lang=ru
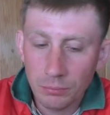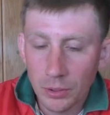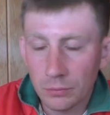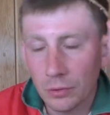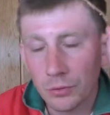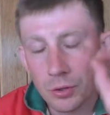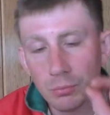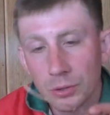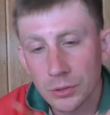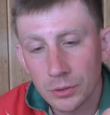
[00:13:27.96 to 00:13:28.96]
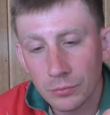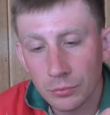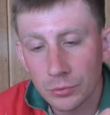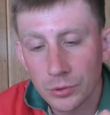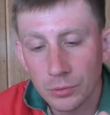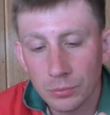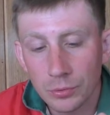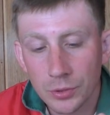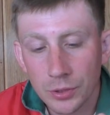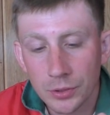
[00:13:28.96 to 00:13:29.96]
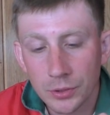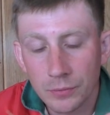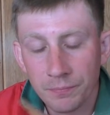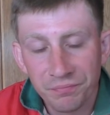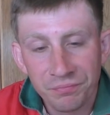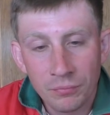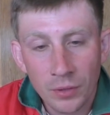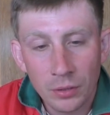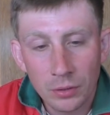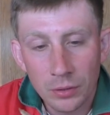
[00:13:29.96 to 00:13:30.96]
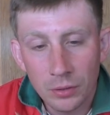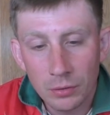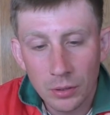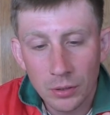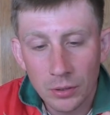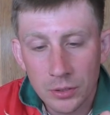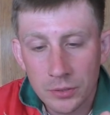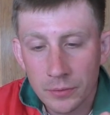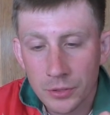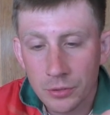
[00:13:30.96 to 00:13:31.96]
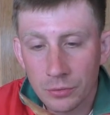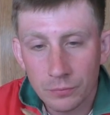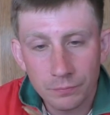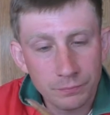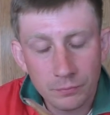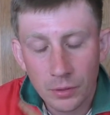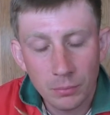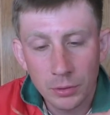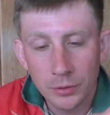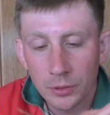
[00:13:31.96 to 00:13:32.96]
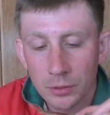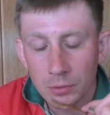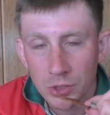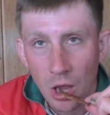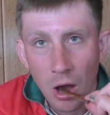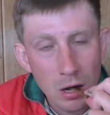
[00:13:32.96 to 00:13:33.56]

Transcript: Плотва очень быстрая, вкусная получается. И когда она свежая, обалденно просто.